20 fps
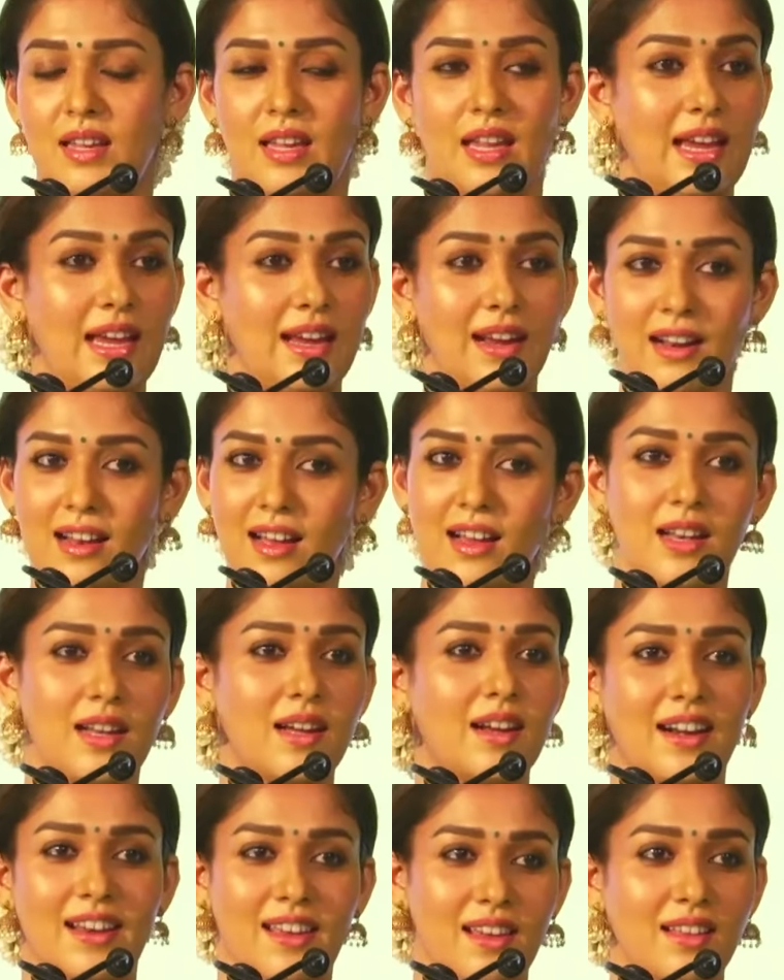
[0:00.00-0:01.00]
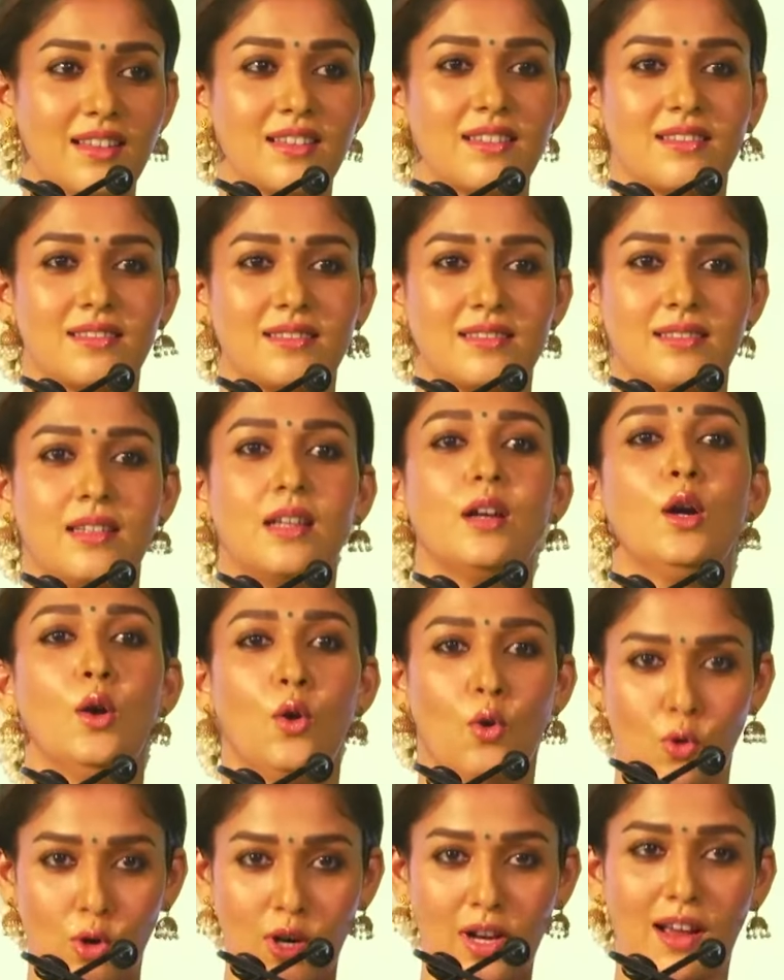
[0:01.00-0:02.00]
எங்களால் கிடையாது
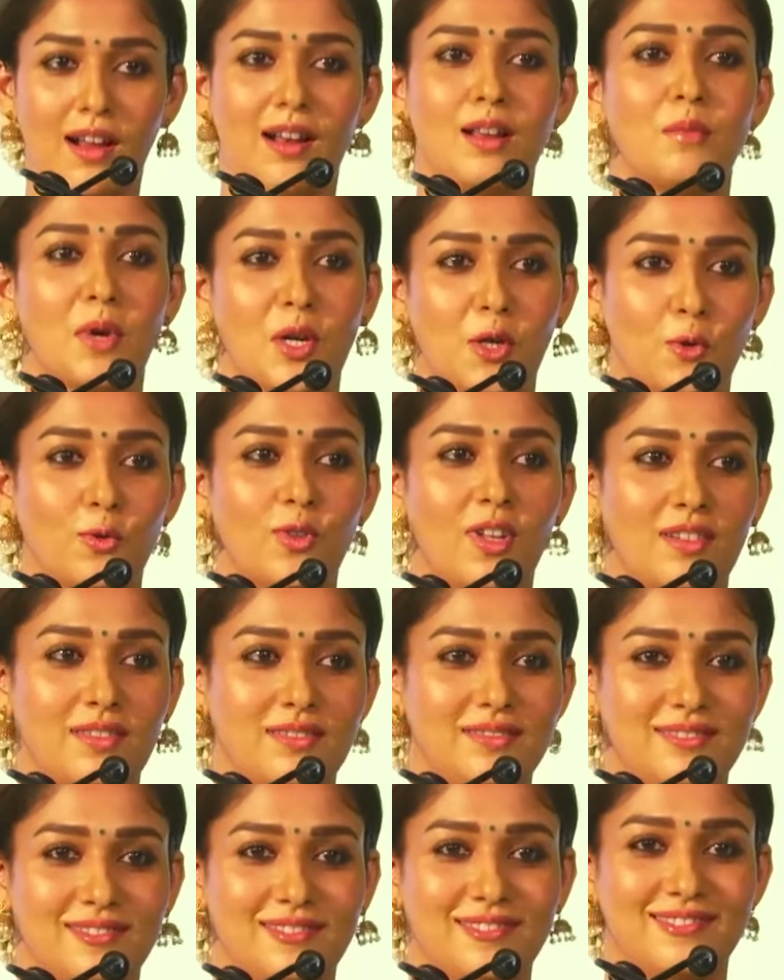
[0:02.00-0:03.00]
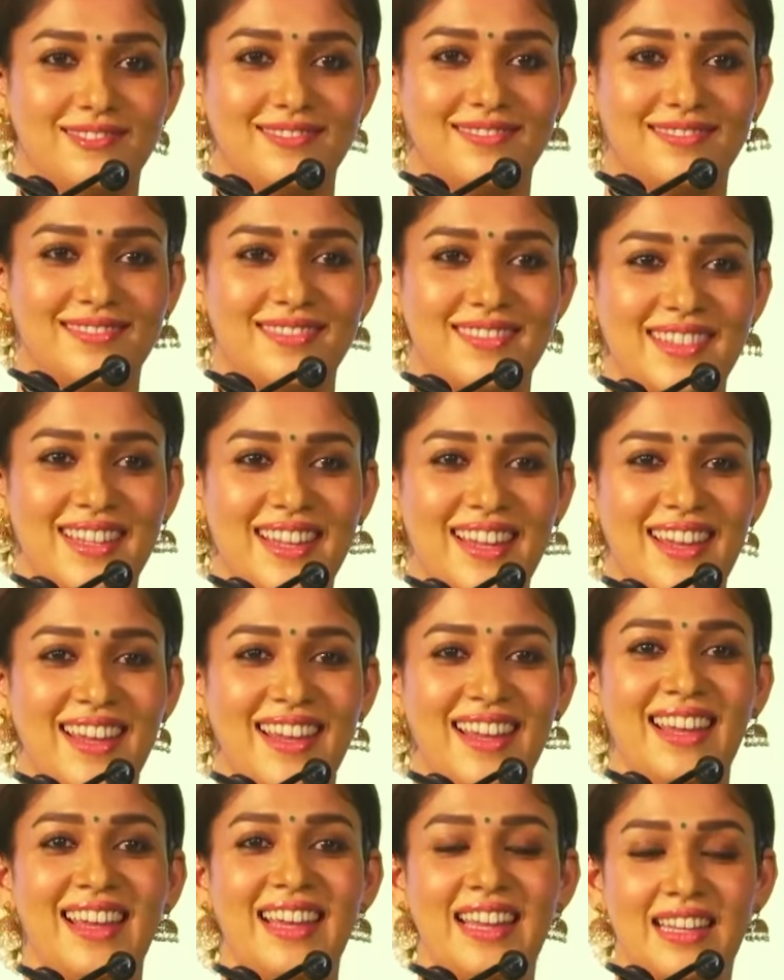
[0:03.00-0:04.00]
உங்களால் மட்டும்தான்
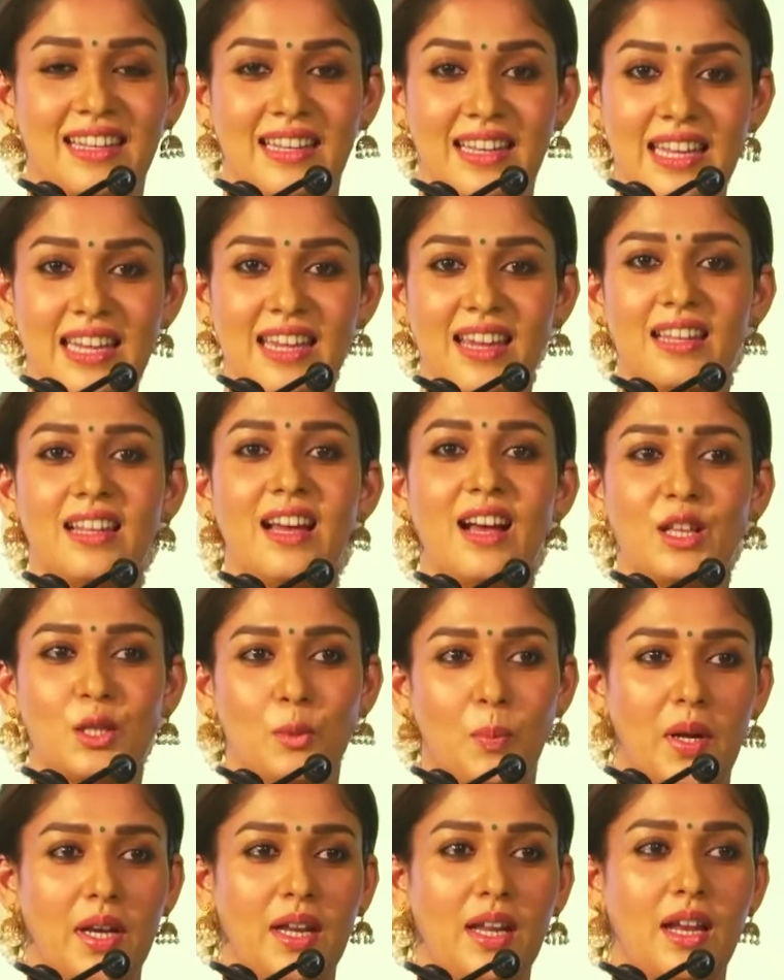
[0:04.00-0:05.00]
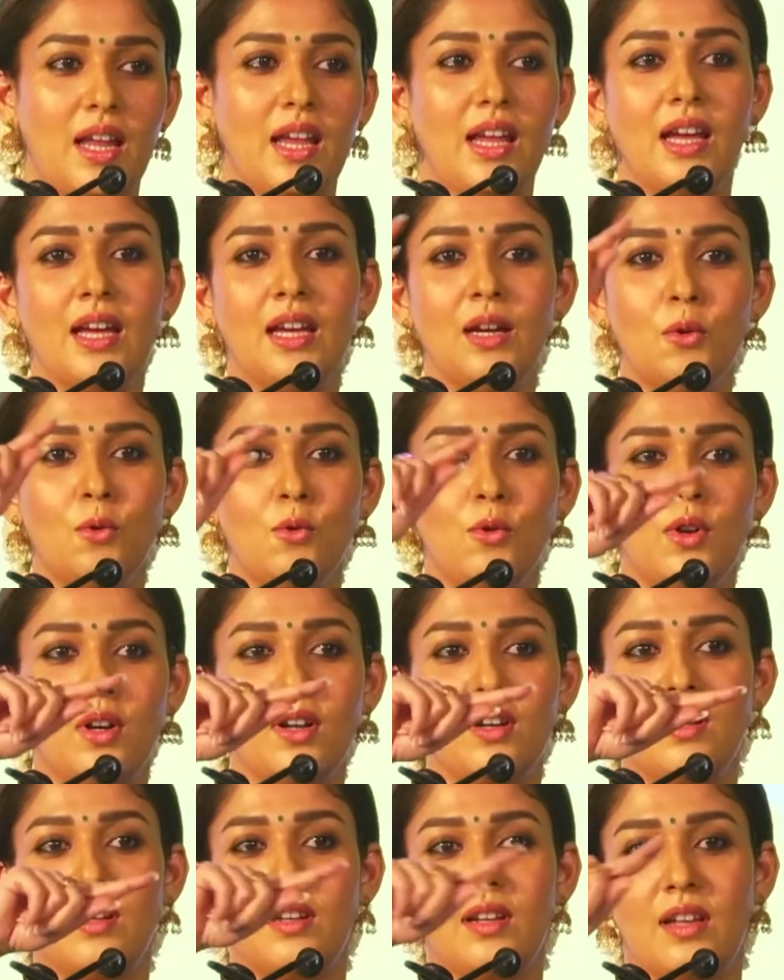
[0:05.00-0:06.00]
நீங்கள் தான் அது பண்ணியிருக்கீங்க
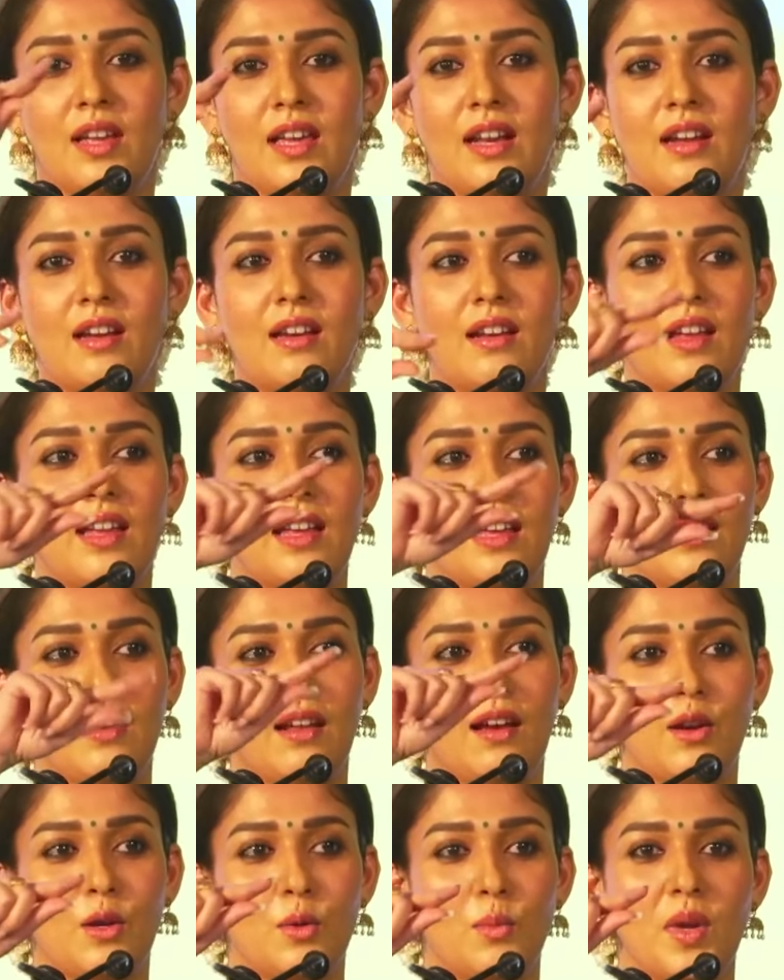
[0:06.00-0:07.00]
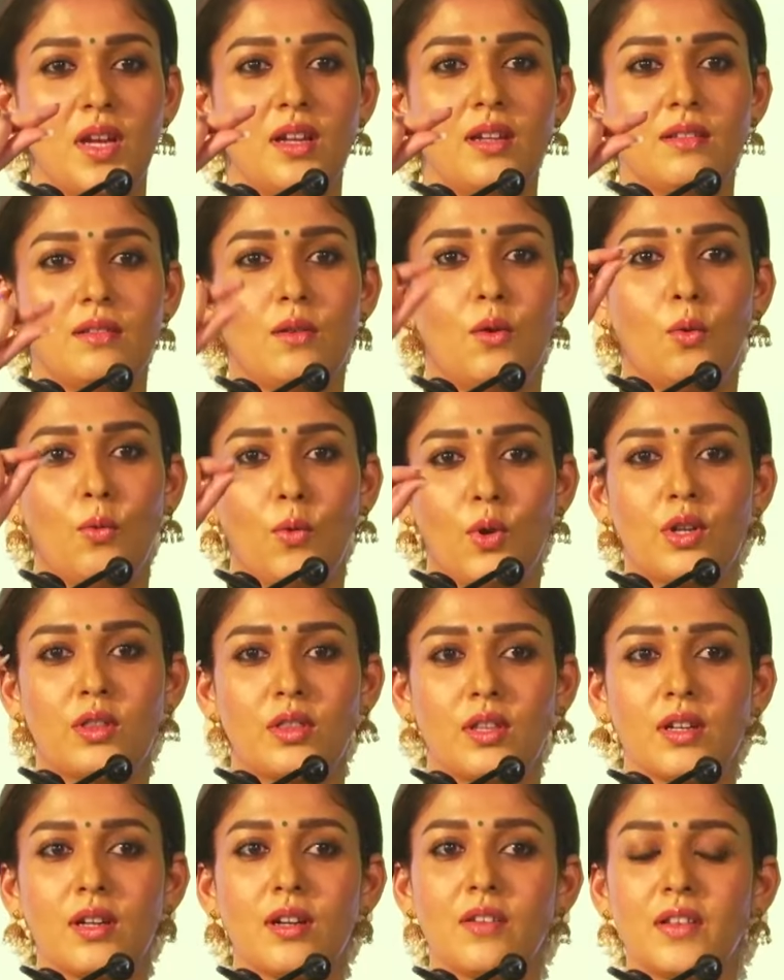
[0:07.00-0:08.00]
உங்கள் இருக்கிற எல்லாருமே
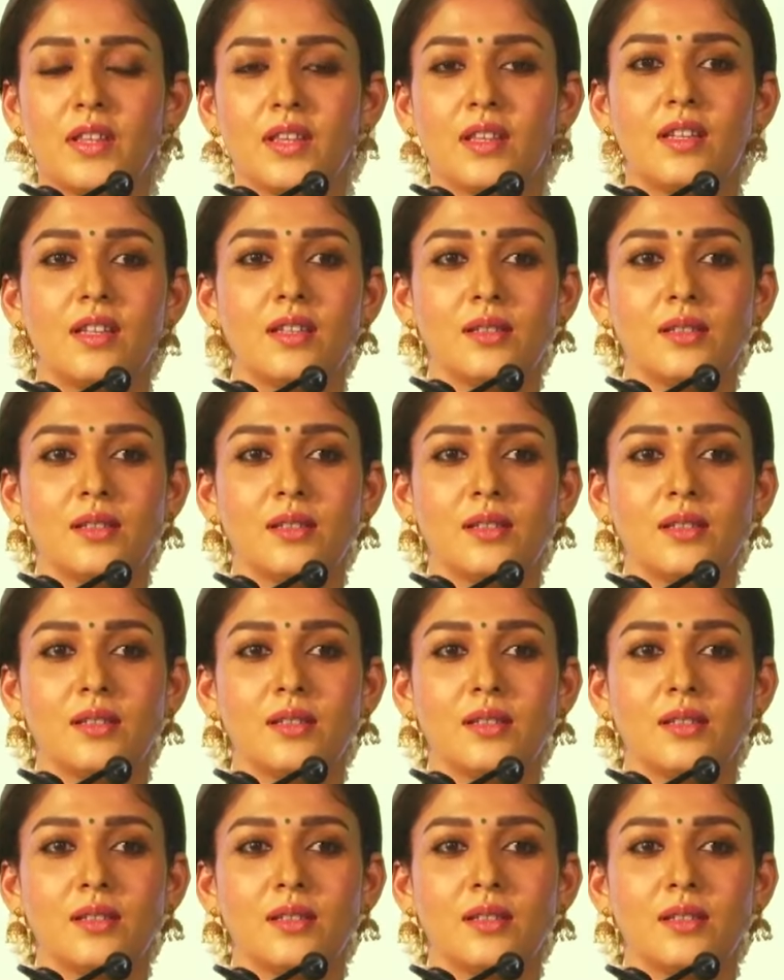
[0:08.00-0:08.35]
ஒவ்வொருத்தவங்க வந்து